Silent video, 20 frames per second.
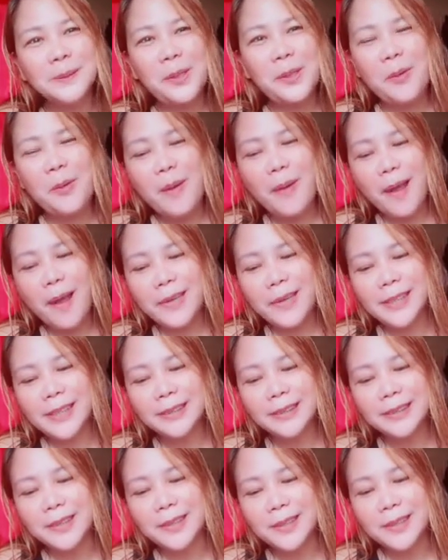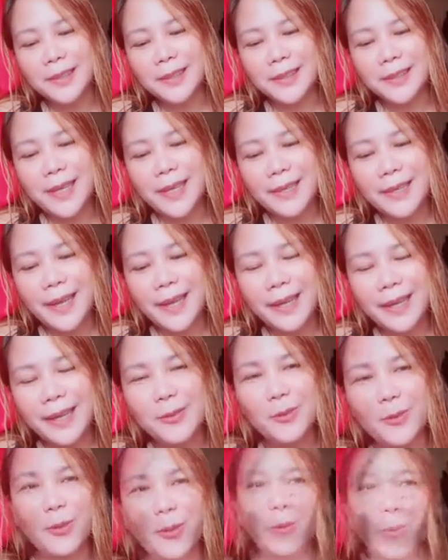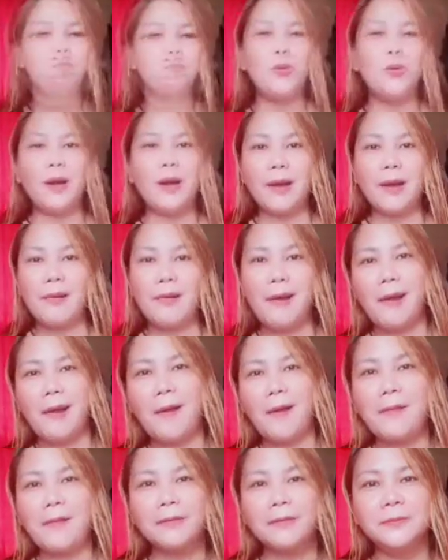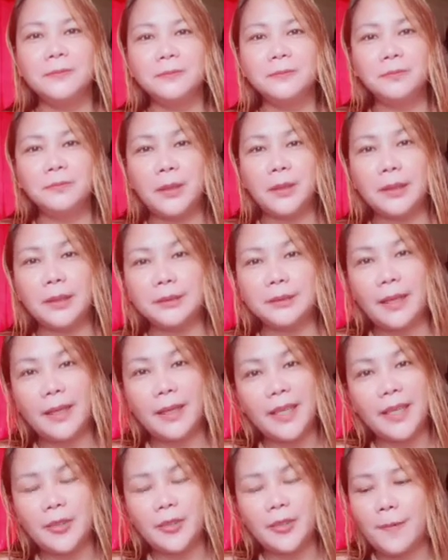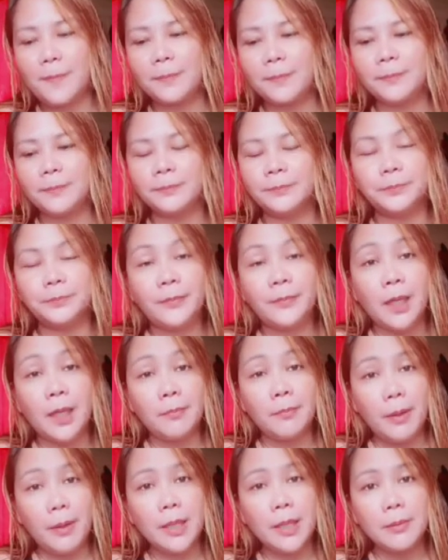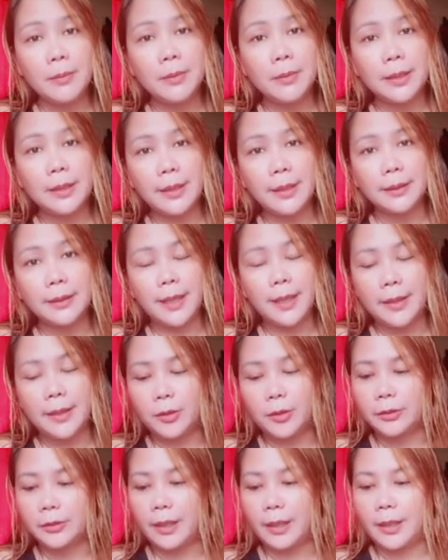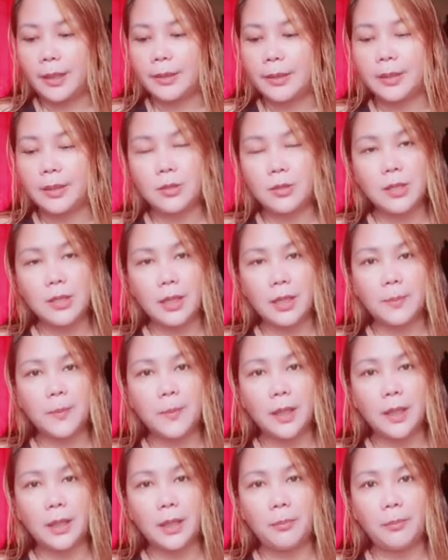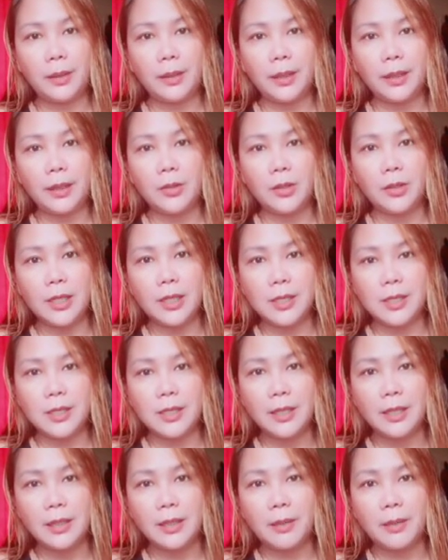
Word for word: Kumain ng chichirya, gago. Buang lang. Parang tanga, no? Para naman talaga tayong tanga dito sa harap ng kamera no nagsasalita